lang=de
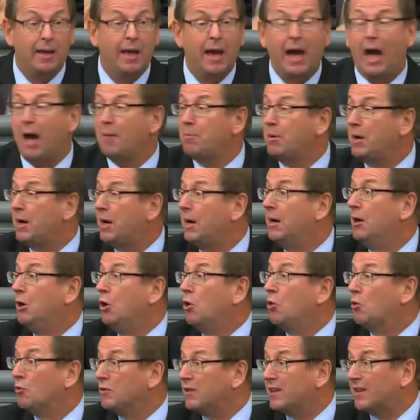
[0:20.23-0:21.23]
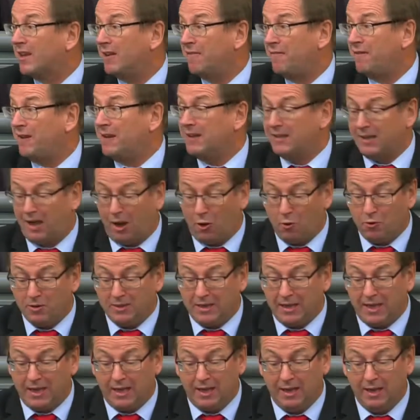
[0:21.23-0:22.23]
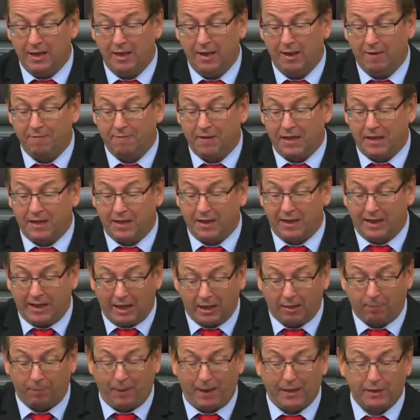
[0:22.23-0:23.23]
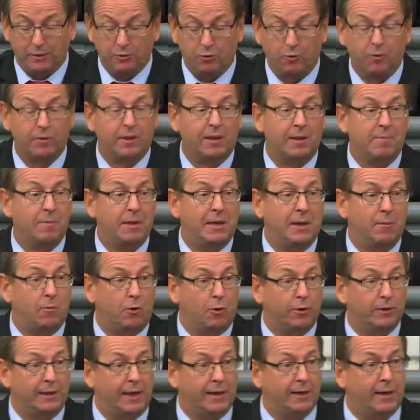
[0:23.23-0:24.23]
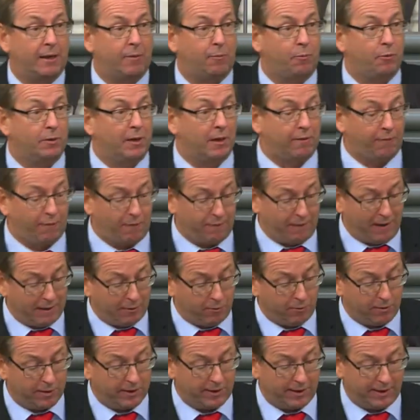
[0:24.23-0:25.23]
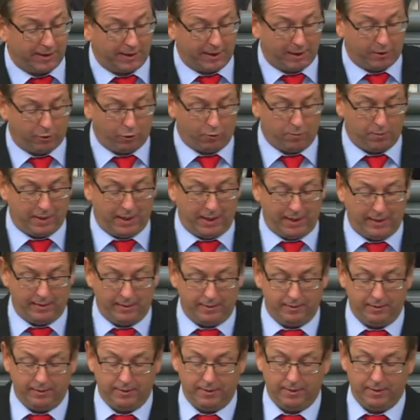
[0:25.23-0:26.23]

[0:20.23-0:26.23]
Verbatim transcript: Aber uns gefällt auch nicht, wie respektlos Sie mit dem Urteil des Bundesverfassungsgerichts umgehen.